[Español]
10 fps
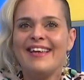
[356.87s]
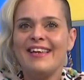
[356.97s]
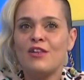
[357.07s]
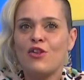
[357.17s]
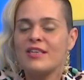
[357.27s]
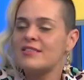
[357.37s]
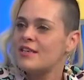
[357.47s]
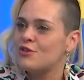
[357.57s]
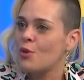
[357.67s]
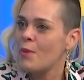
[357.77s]
Y entonces
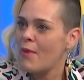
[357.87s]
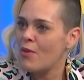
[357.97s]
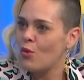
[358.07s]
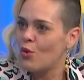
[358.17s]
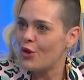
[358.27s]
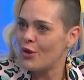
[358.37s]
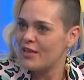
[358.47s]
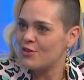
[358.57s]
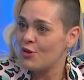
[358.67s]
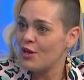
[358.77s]
TikTok me mandó un correo
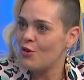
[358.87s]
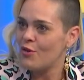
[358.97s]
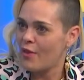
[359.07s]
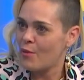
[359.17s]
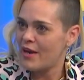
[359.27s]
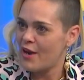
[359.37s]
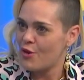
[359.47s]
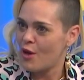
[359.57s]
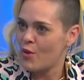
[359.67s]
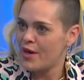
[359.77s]
electrónico dándome la
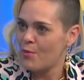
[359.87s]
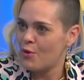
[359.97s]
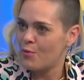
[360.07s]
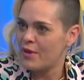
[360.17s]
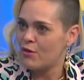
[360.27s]
enhorabuena por mi